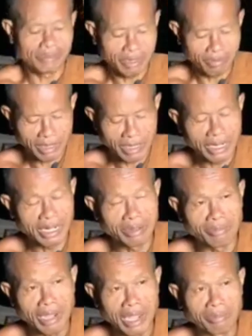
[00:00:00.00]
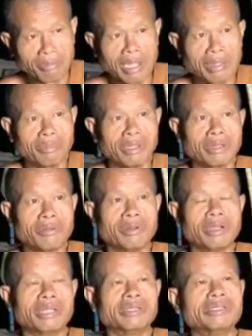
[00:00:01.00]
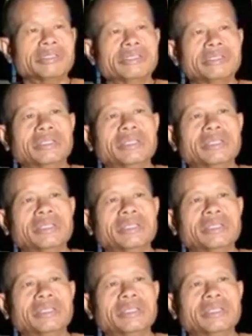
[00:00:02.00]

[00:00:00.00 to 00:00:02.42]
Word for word: นไม่มีอะไรมากมายไปกว่านั้น